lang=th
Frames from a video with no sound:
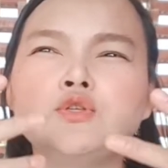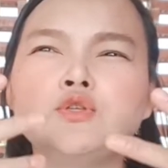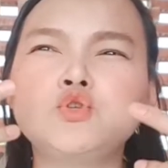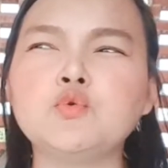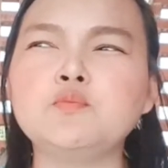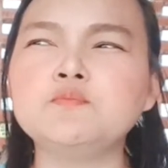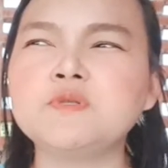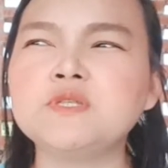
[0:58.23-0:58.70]

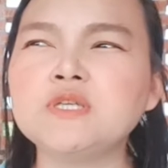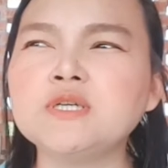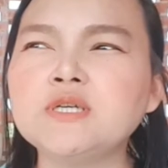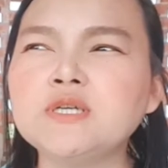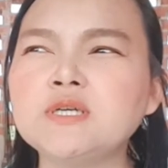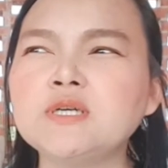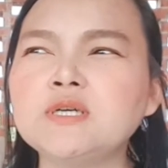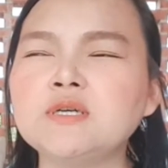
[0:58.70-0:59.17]
ชุ่ม
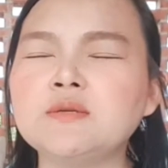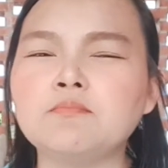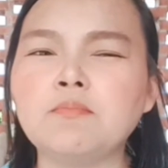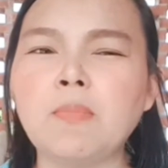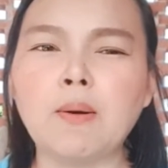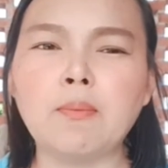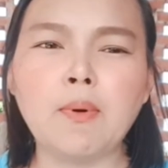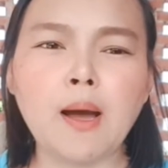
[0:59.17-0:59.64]
ชื่น
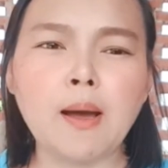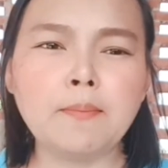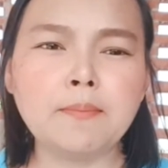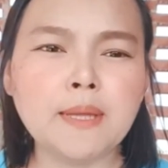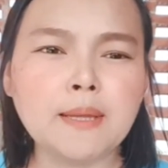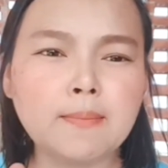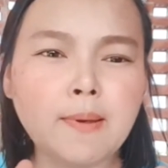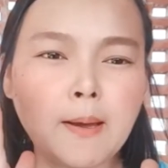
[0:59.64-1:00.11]
แบบว่า
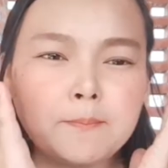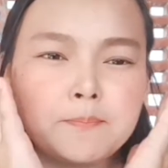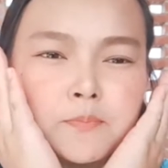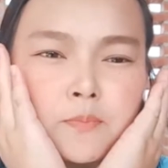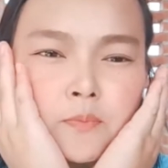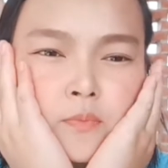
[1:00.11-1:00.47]
มีแบบ